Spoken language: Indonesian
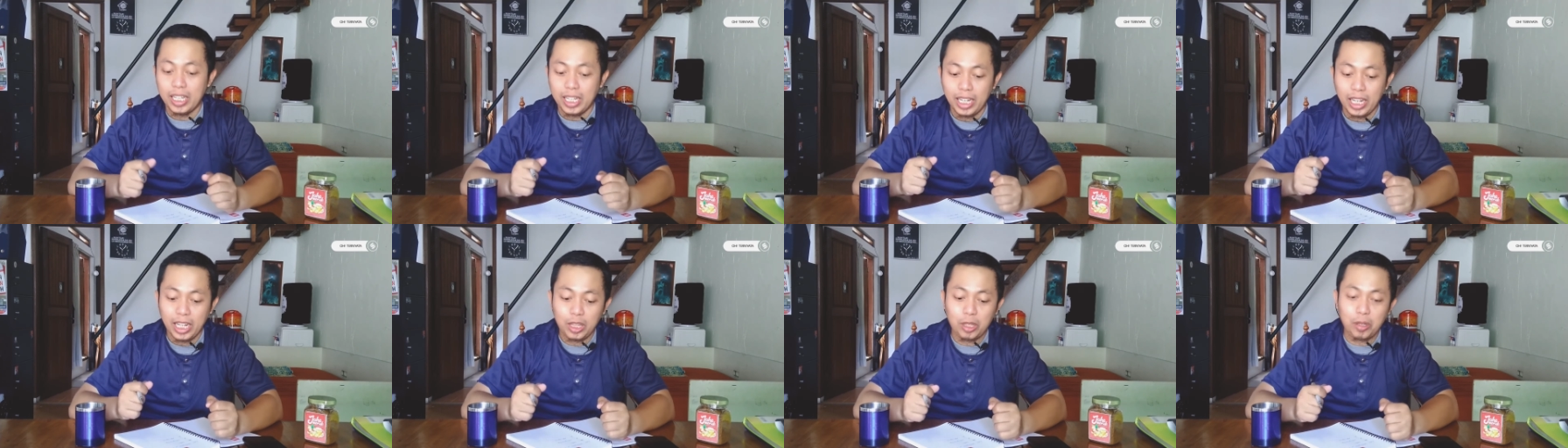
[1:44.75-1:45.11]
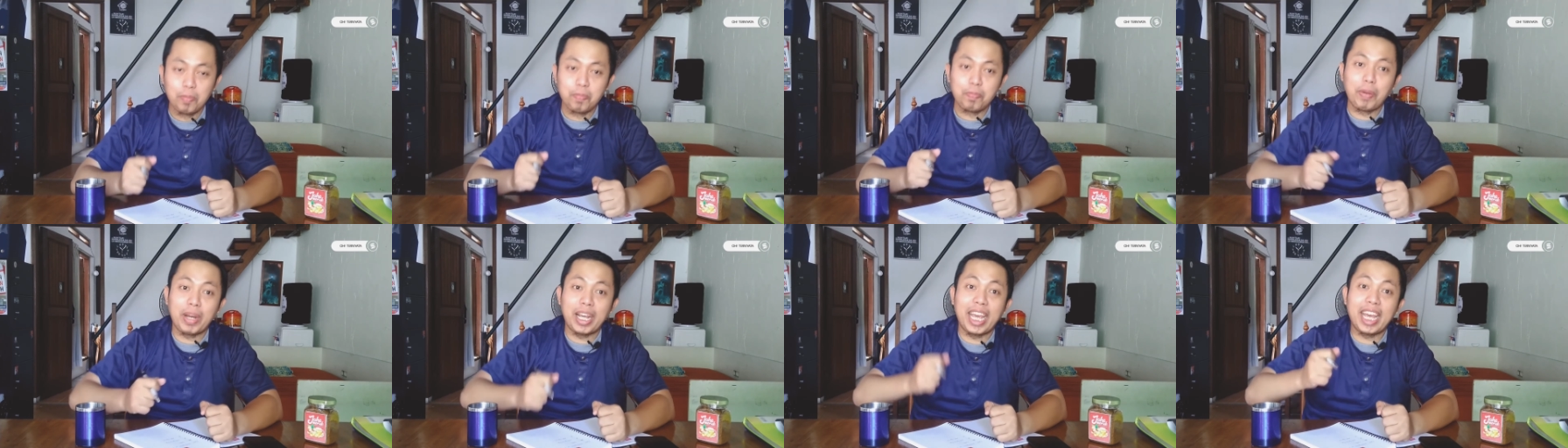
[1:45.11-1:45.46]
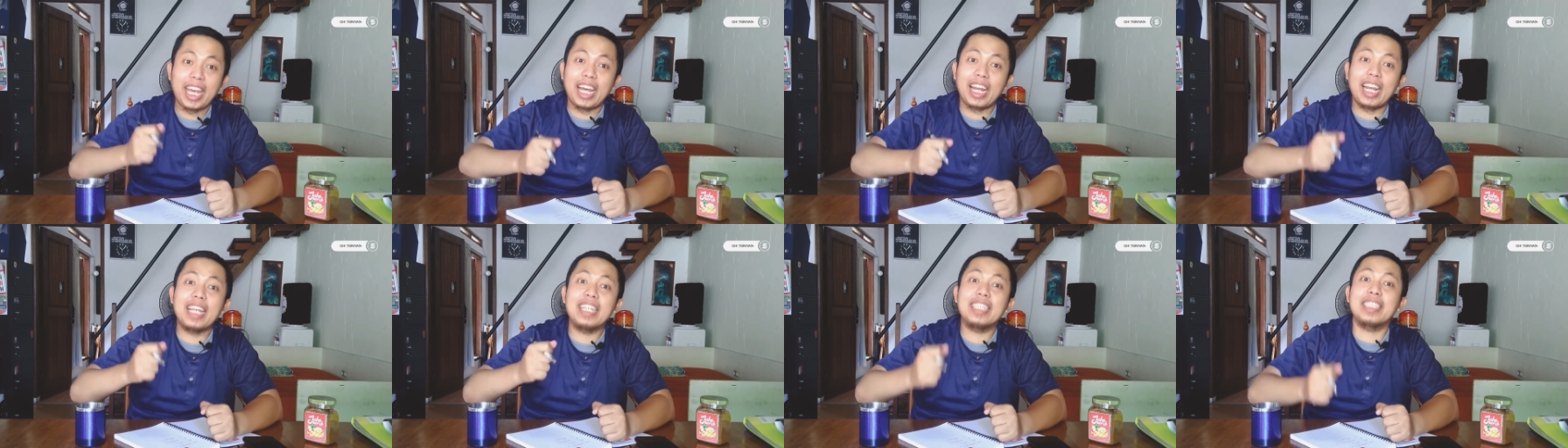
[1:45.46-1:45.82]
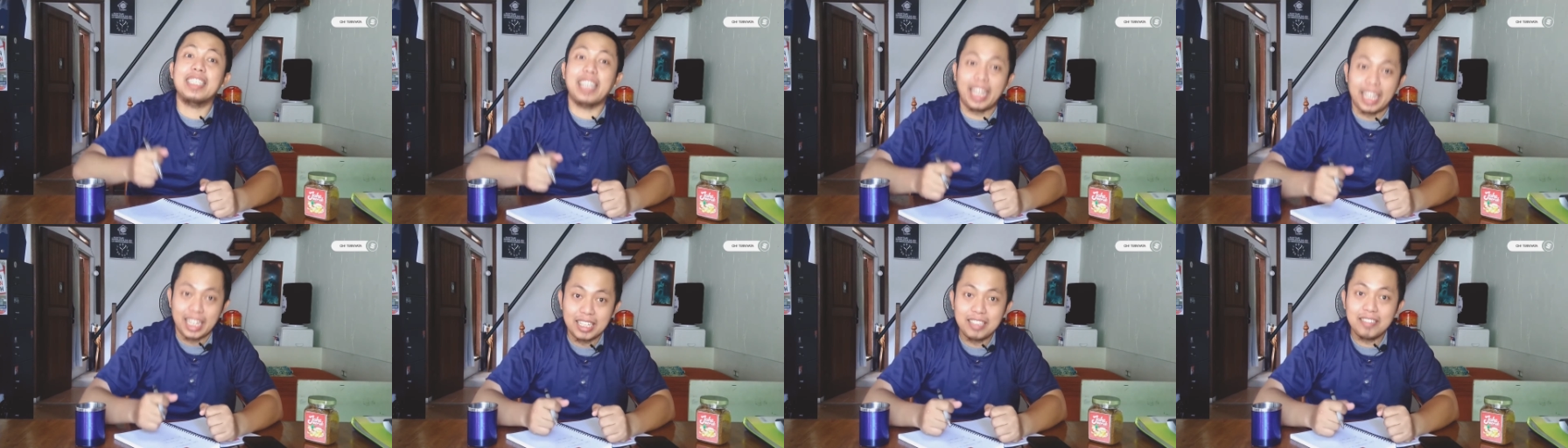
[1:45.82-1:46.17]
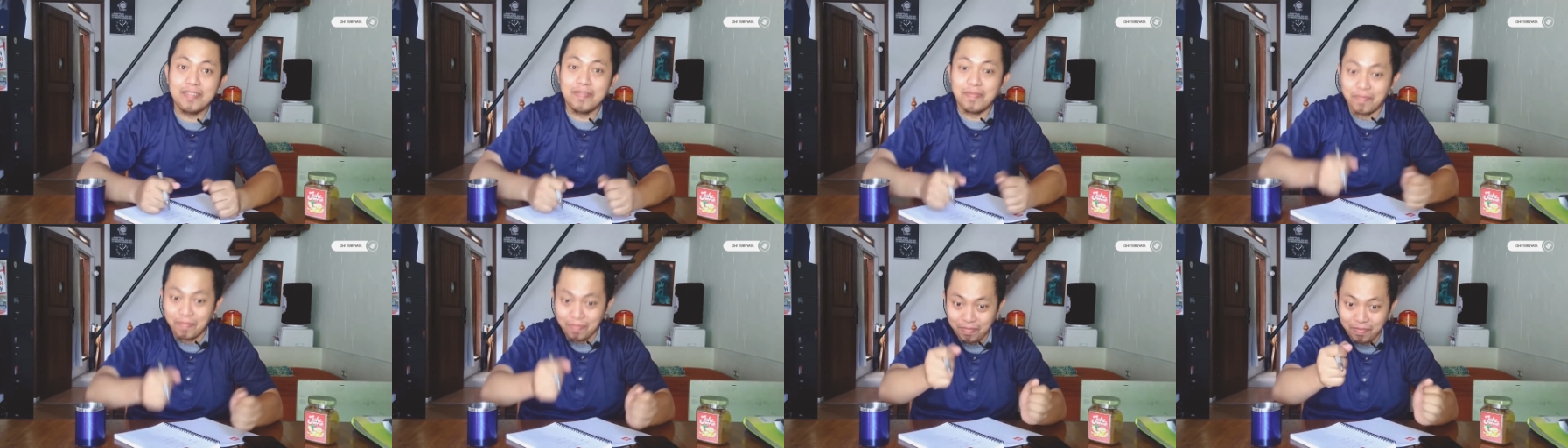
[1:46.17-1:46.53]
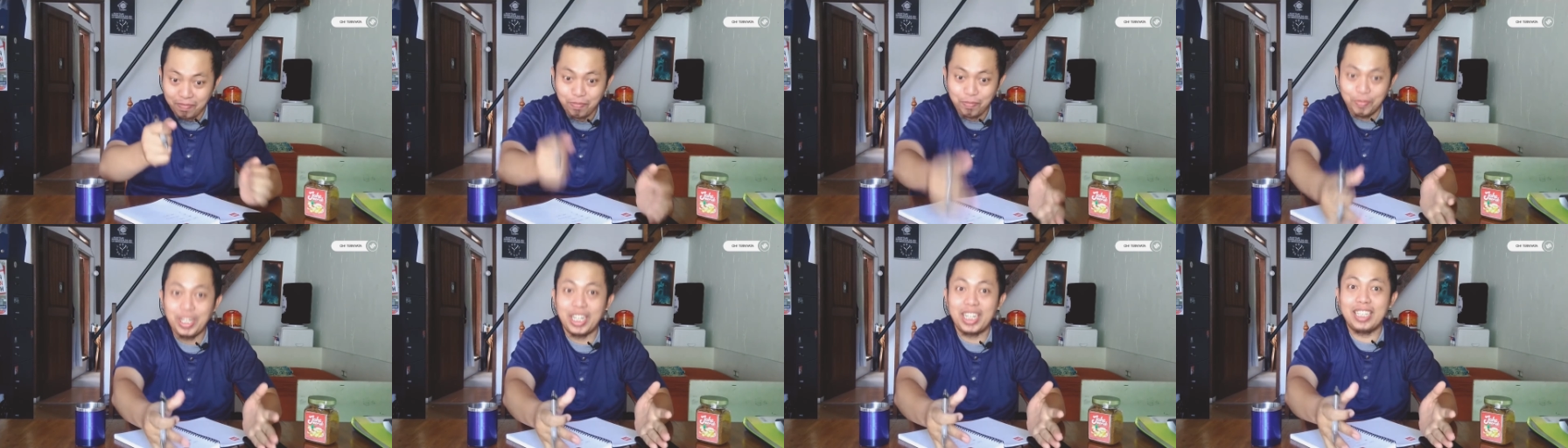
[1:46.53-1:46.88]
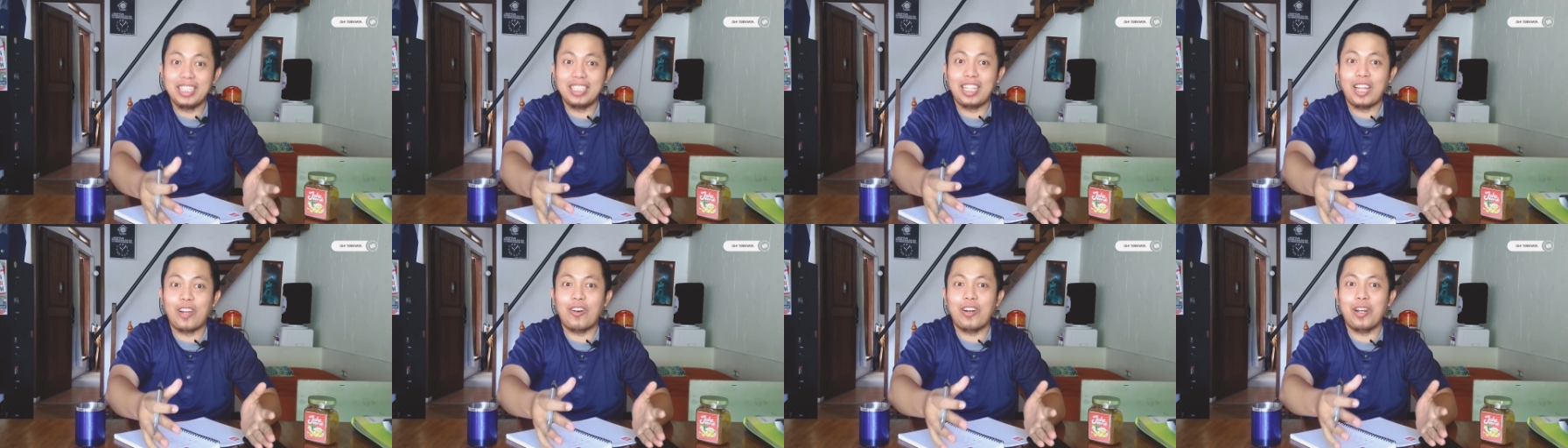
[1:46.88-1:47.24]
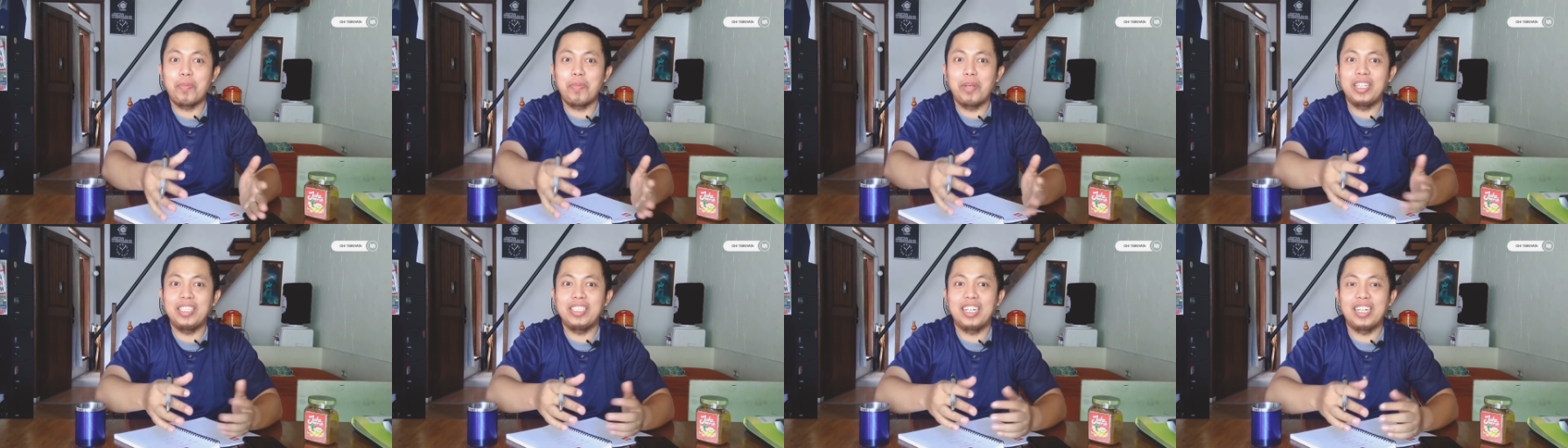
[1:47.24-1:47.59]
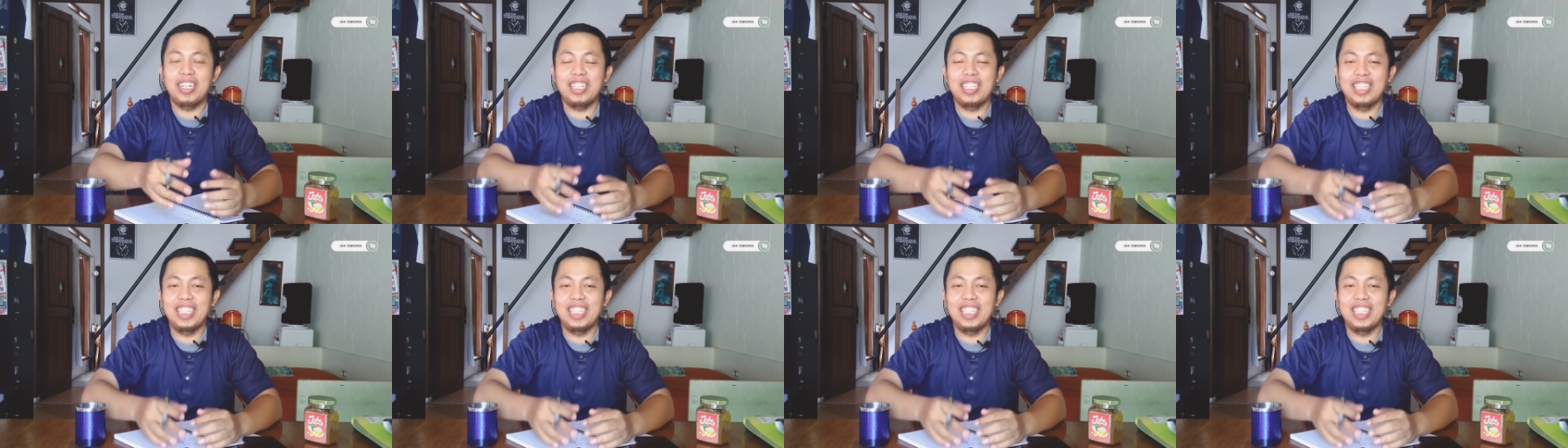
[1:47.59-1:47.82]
itu pakai kresek Bluk, taruh di meja